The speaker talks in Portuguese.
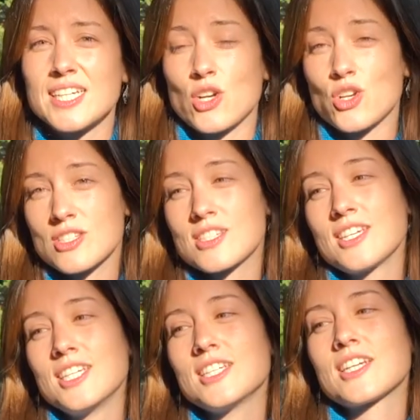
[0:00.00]
na nossa
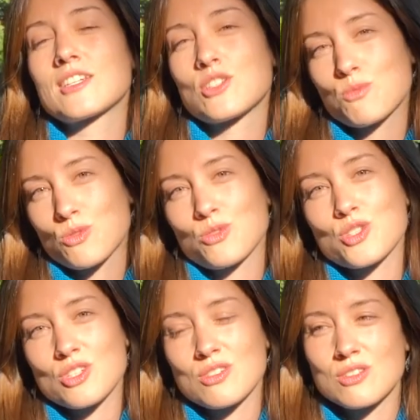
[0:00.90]
e nas
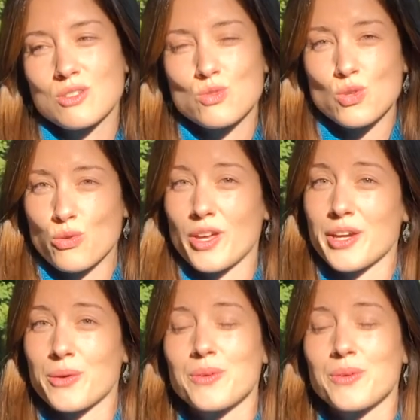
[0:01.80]
pessoas que, que nos rodeiam.